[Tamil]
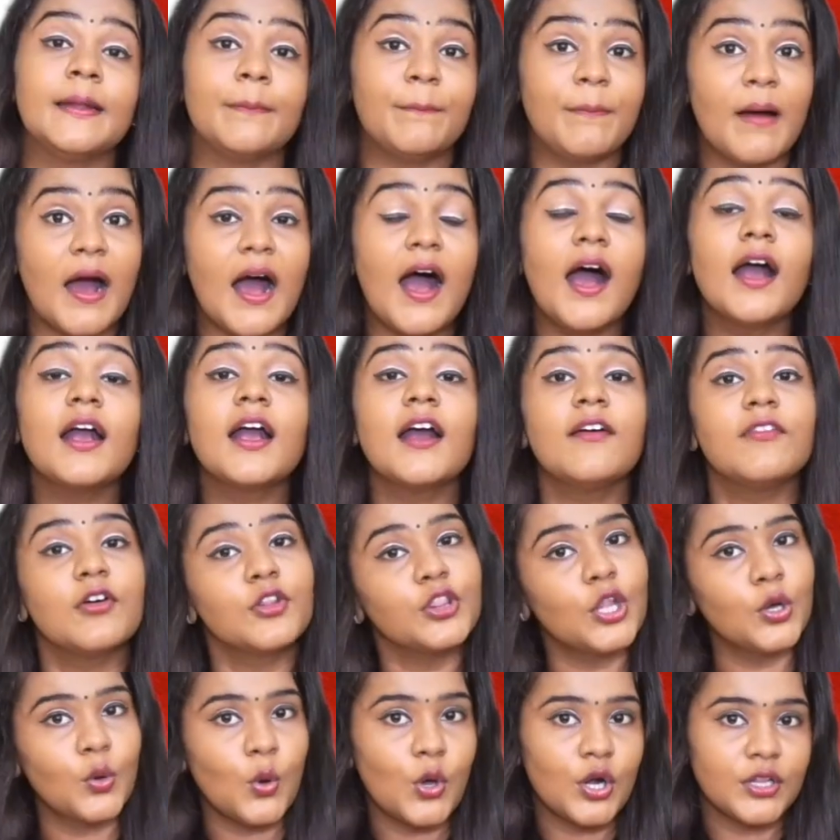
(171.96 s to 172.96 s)
தன்னை பார்க்க
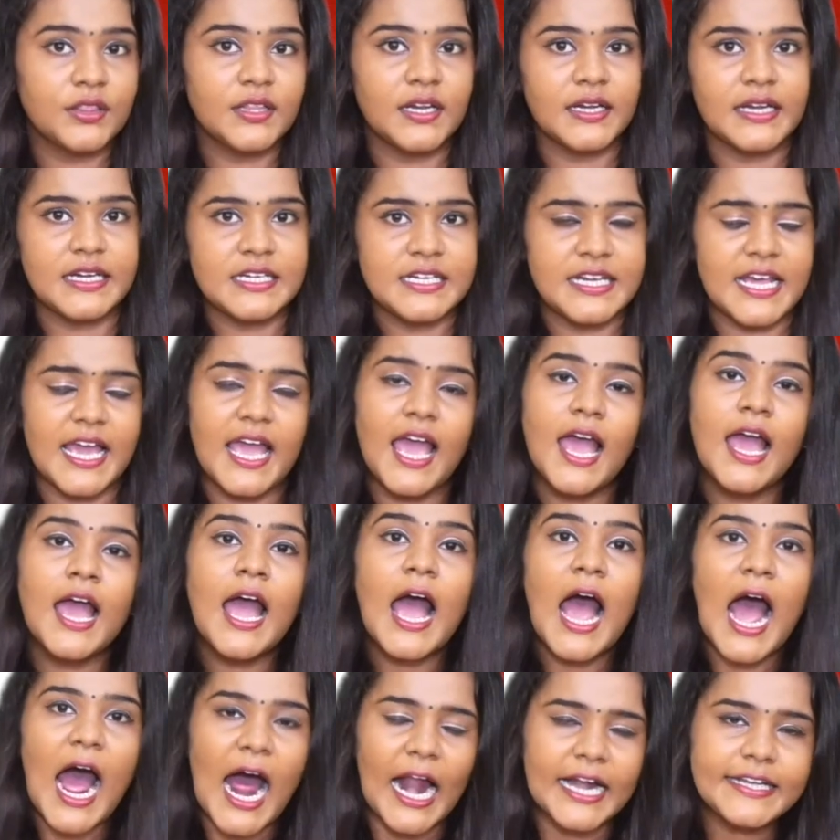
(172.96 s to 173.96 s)
வந்த ஒருத்தர்கிட்ட
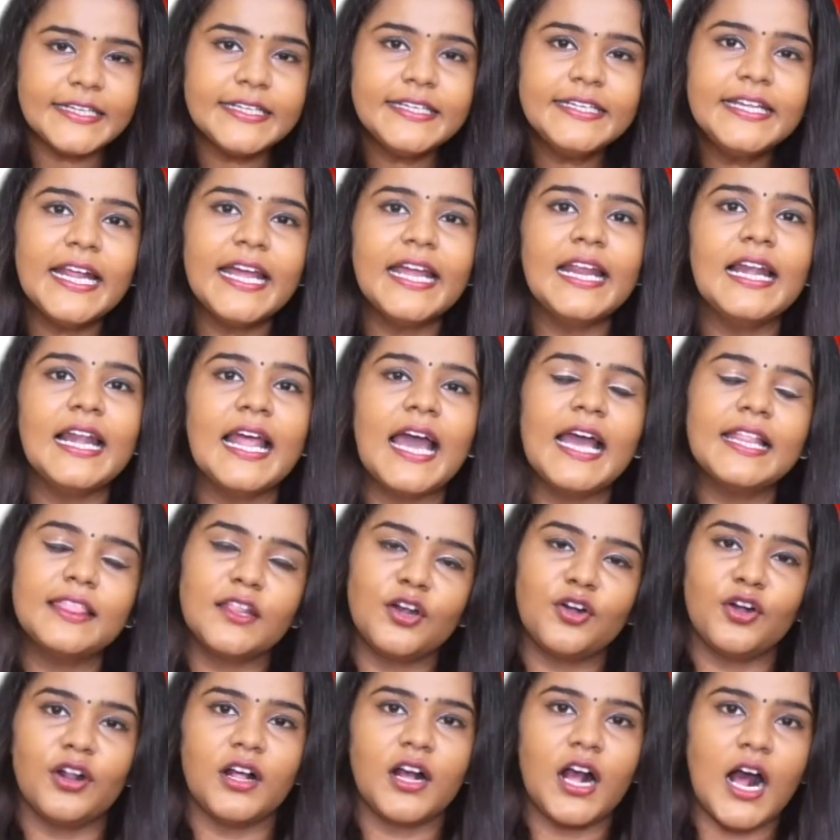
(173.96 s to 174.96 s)
அட்டையில
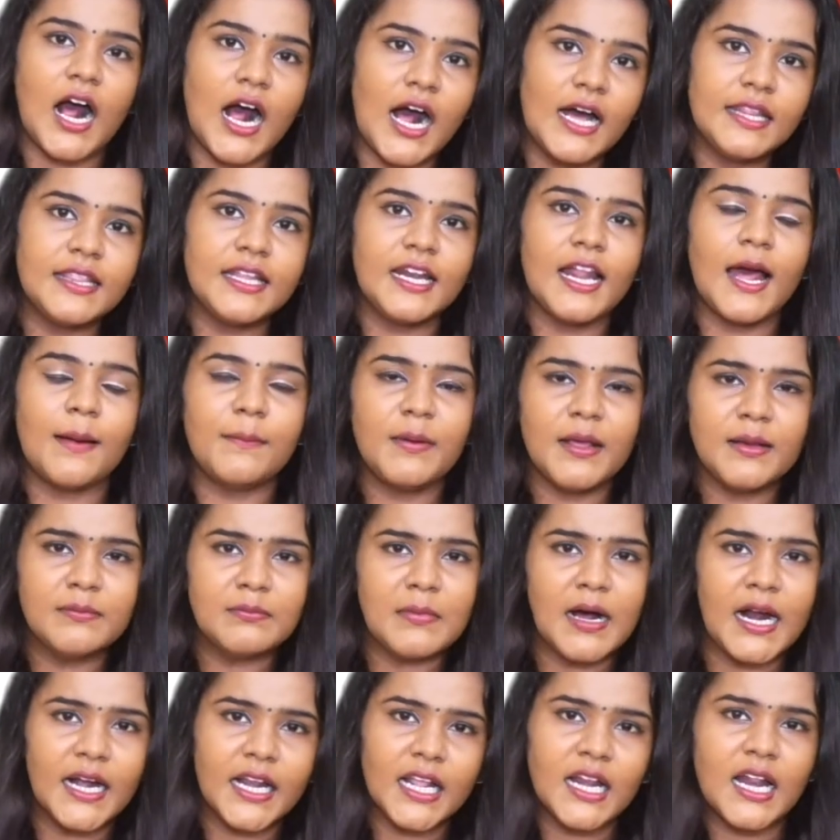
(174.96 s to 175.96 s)
தன்னோட காதலை அப்படியே
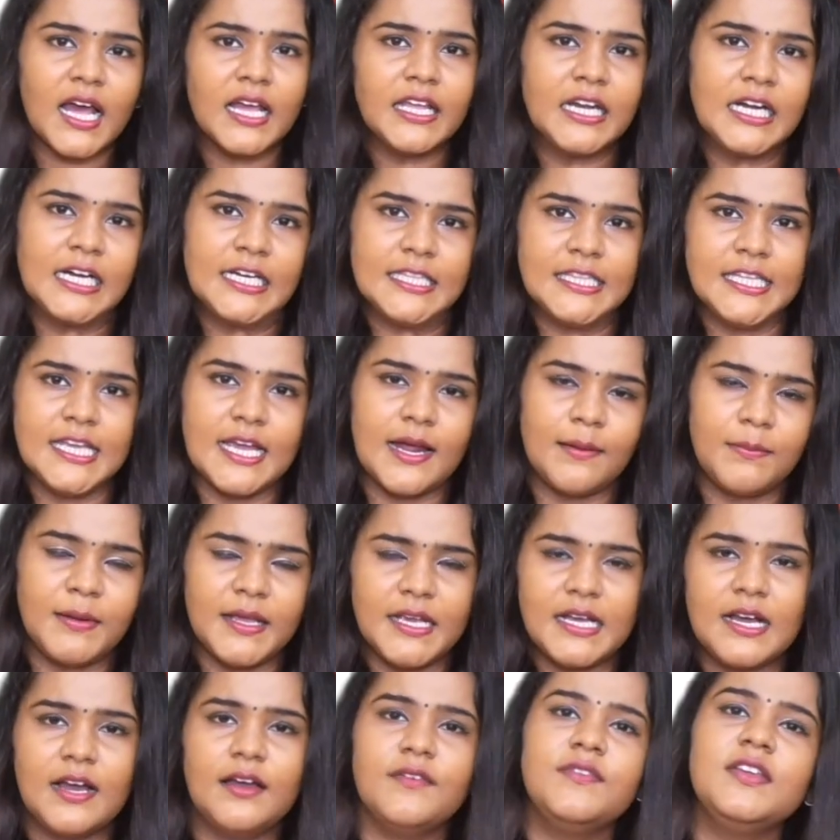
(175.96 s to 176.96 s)
மடலா எழுதி
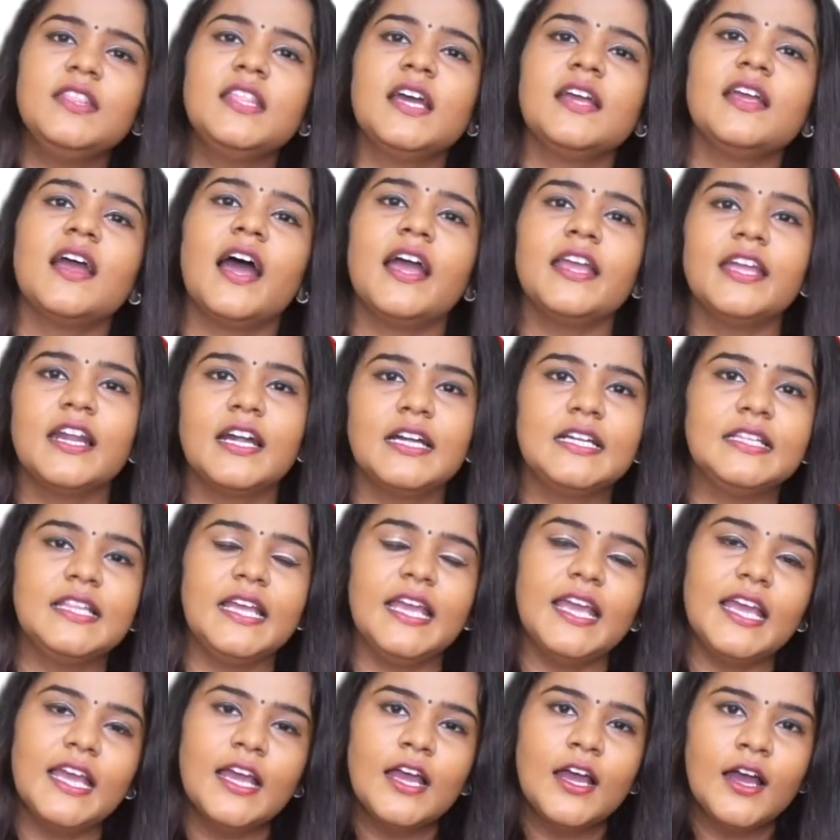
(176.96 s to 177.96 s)
அப்படியே கவிதையா
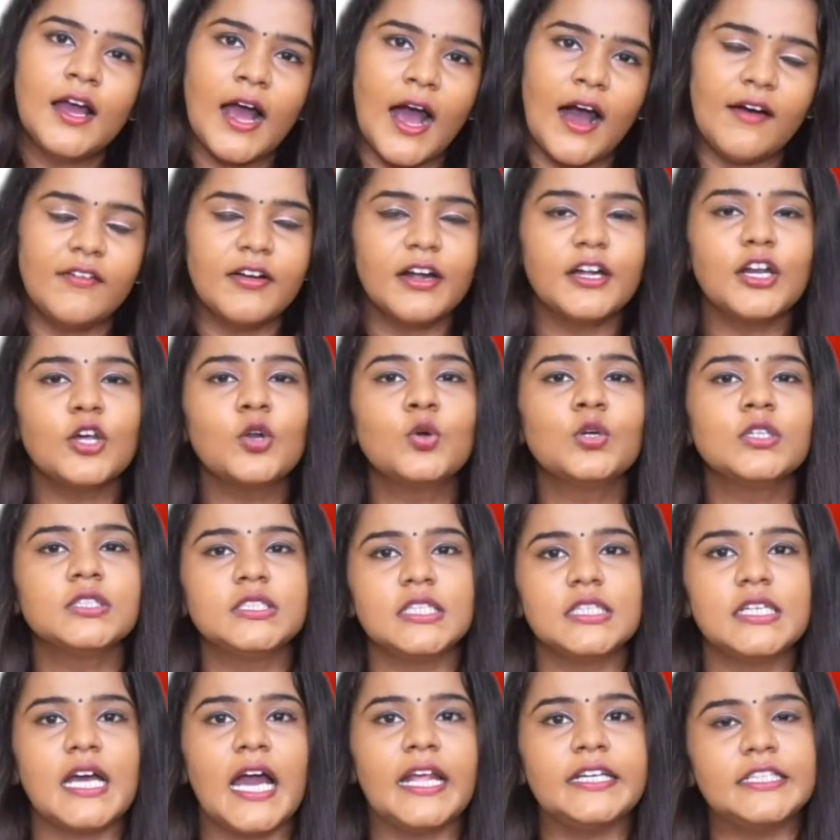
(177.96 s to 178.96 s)
எழுதி அவர்கிட்ட
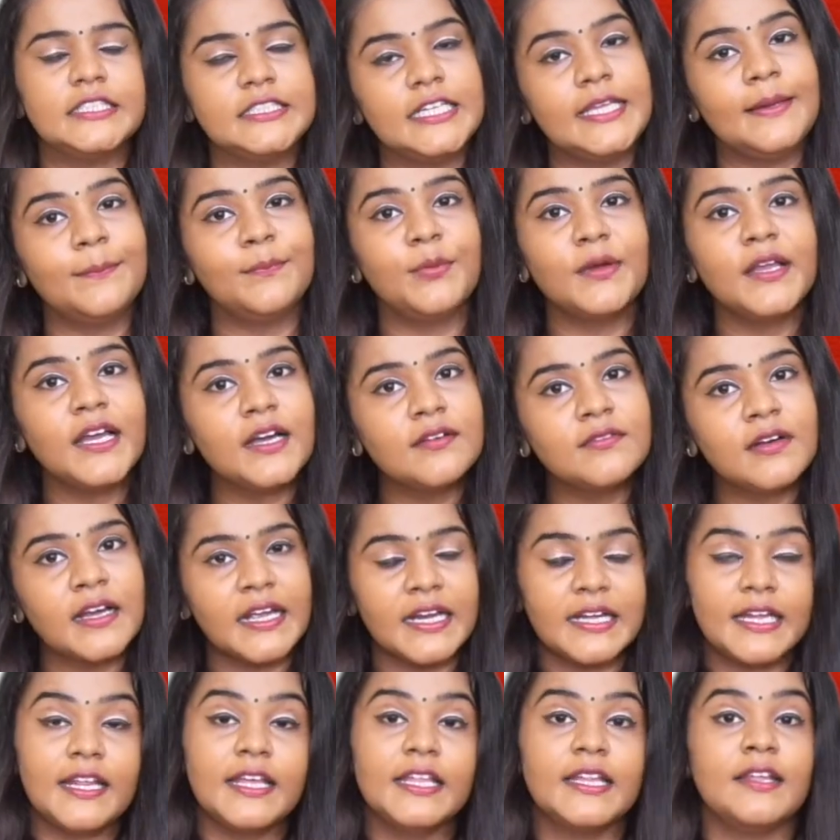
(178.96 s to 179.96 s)
கொடுத்துருக்காரு நீ போய் அவங்க
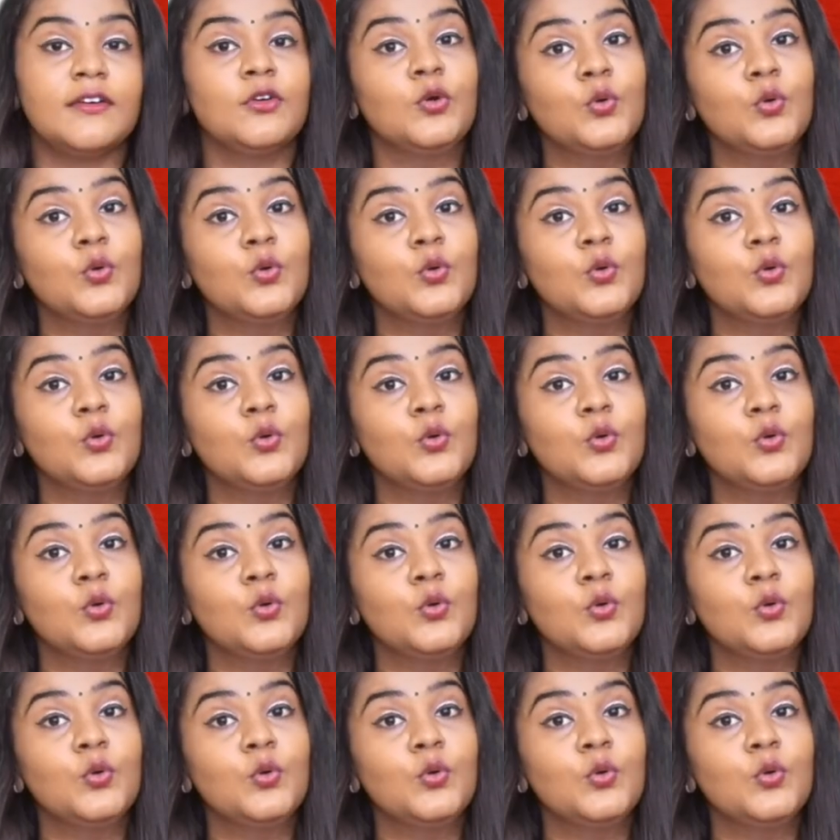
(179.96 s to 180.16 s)
கிட்ட இதை